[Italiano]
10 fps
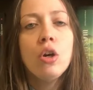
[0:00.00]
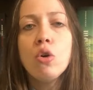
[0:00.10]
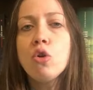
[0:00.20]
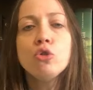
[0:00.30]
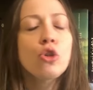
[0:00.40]

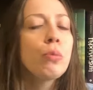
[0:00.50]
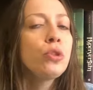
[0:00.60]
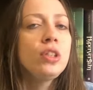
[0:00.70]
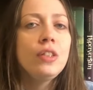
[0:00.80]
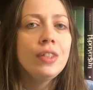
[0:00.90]
con lo scopo
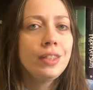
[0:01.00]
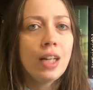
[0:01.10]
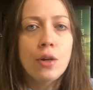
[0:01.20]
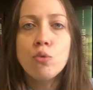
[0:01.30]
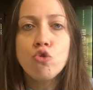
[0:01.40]
di
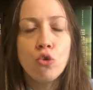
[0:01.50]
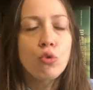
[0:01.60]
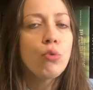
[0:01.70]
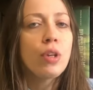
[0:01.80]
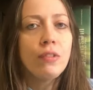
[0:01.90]
diventare un
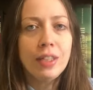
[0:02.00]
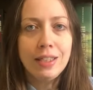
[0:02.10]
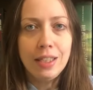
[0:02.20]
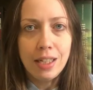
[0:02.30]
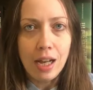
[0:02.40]
giorno un
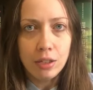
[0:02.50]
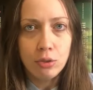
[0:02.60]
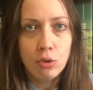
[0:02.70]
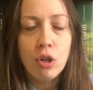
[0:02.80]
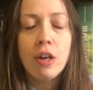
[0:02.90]

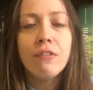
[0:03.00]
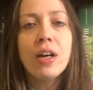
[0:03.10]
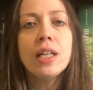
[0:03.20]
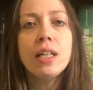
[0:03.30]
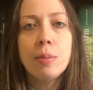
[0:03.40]
rivendicato,
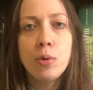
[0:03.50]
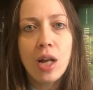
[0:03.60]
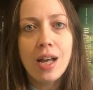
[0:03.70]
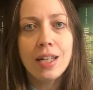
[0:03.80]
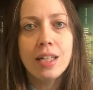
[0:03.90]
far
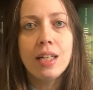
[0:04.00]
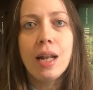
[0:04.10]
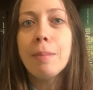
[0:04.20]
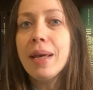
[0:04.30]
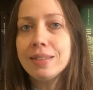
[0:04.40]
innamorare
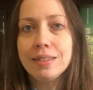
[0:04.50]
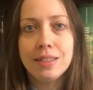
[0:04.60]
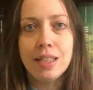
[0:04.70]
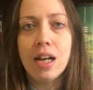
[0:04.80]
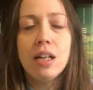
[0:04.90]
la
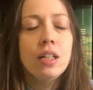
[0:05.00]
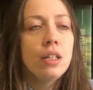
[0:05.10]
bestia,